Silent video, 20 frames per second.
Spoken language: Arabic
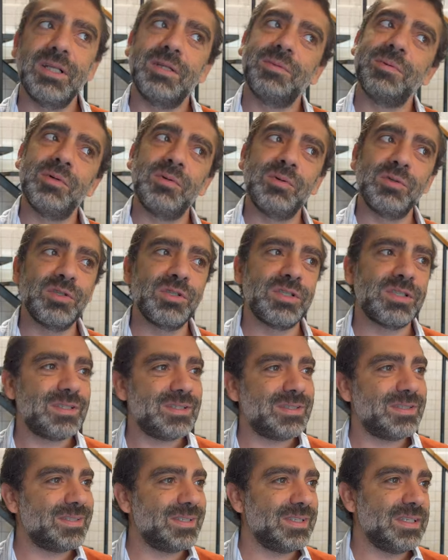8
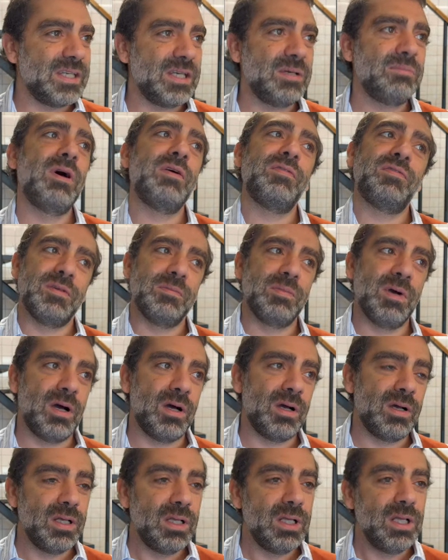ونص ايام ما في بقى
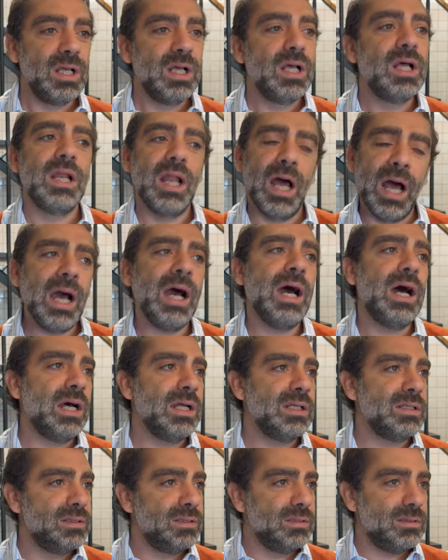
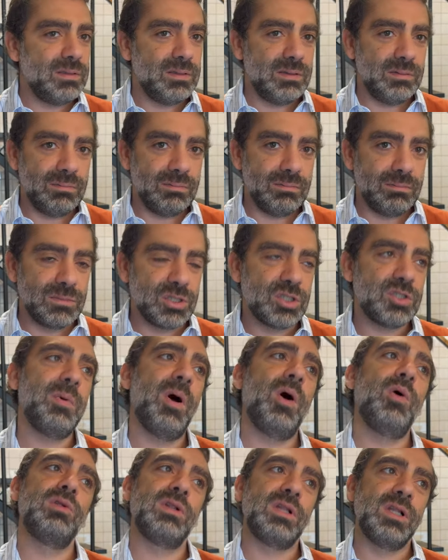الاحد مش
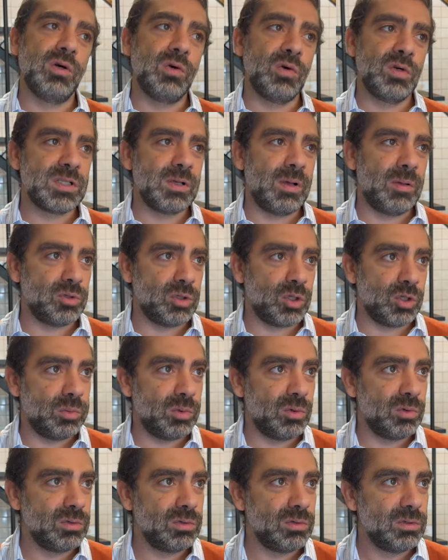معقول تلاقوا اذا ما
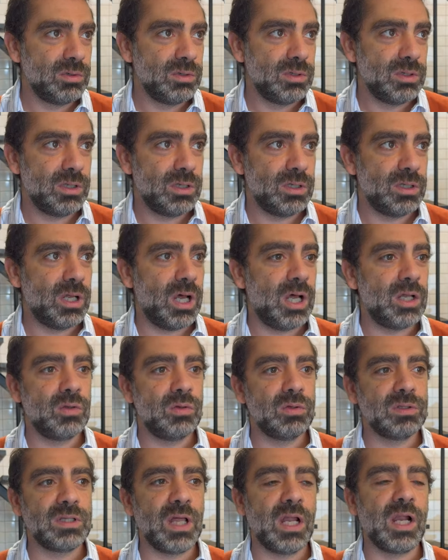لانه
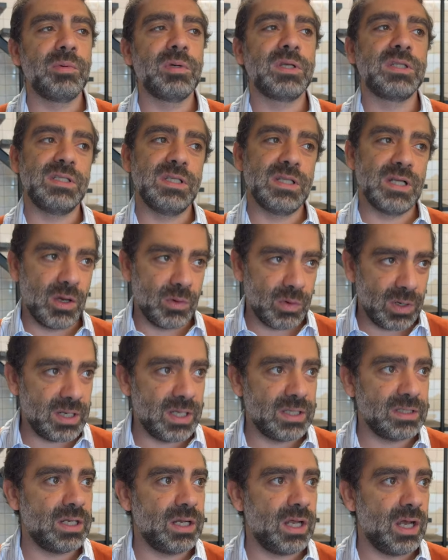الطلب كثير قوي
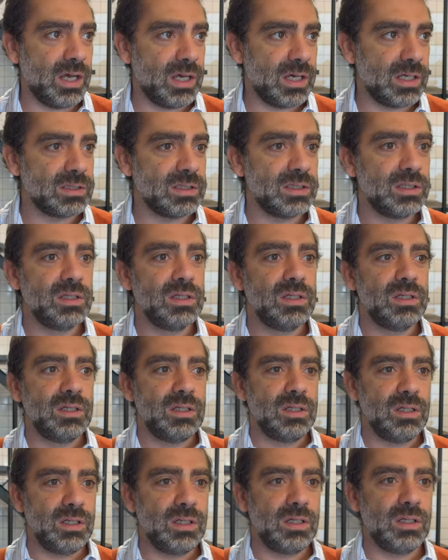علينا الاحد
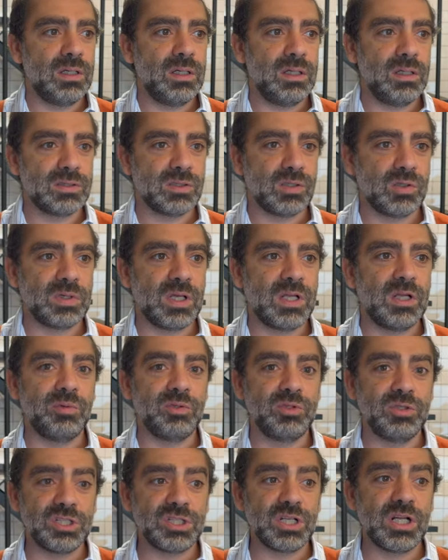سو آه، يلي
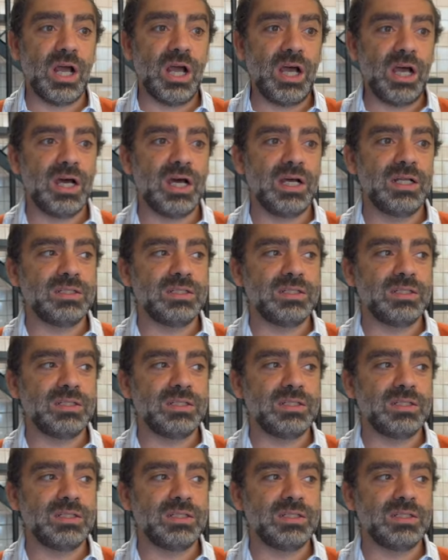بده يجي الاحد